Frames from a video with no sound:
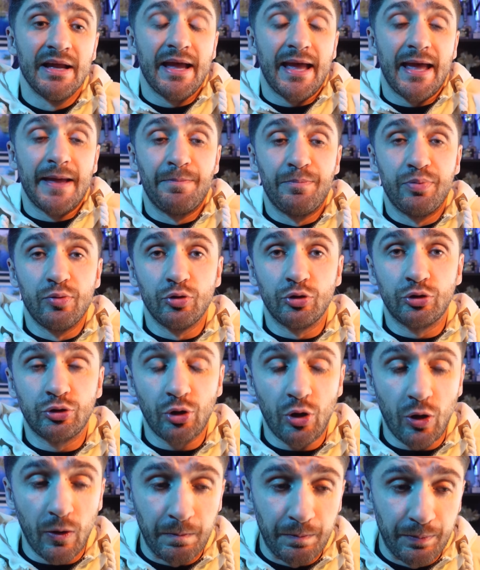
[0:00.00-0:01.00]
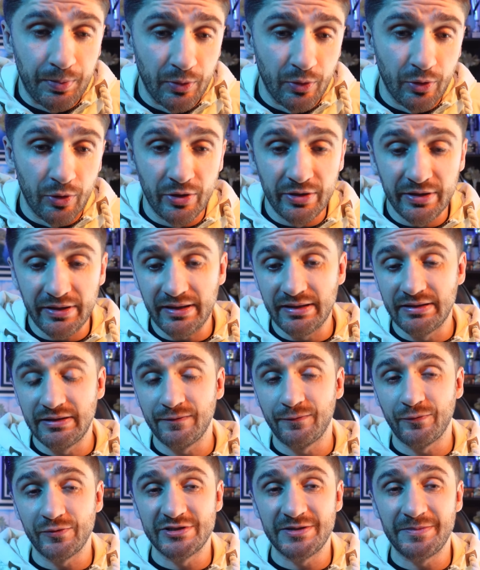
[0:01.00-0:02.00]
e purtroppo i
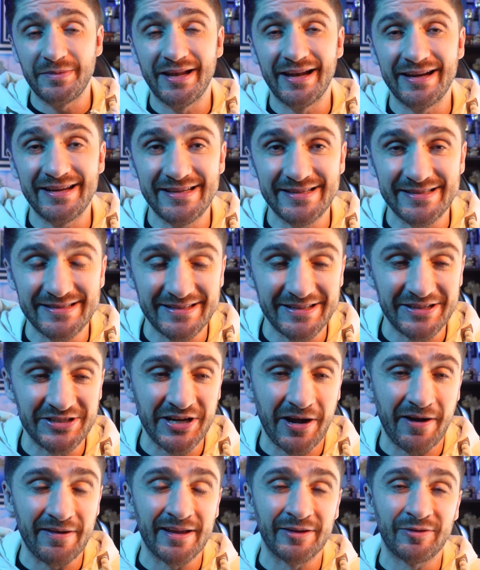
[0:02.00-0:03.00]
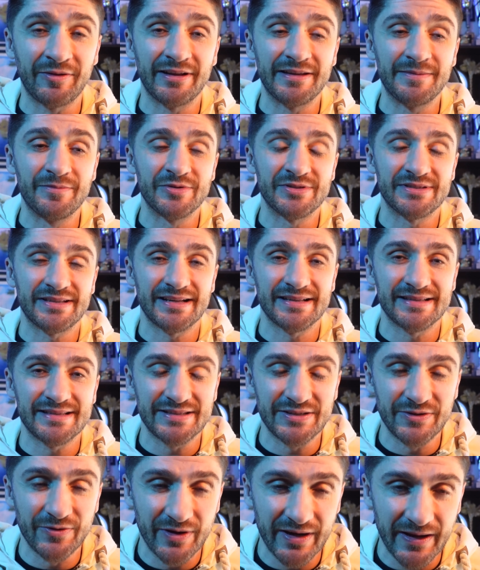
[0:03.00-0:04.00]
tifosi milanisti ci hanno dato la
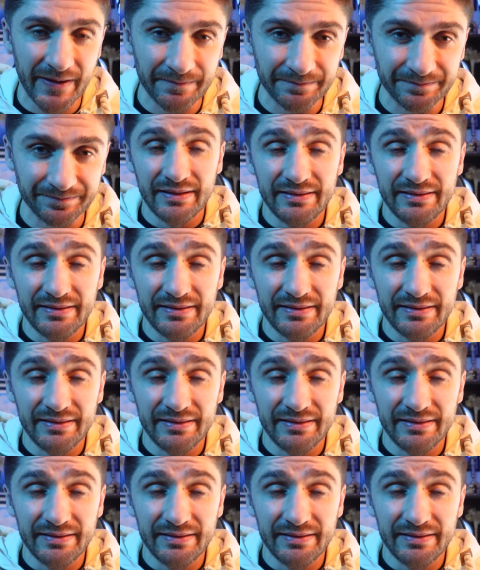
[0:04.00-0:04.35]
dimostrazione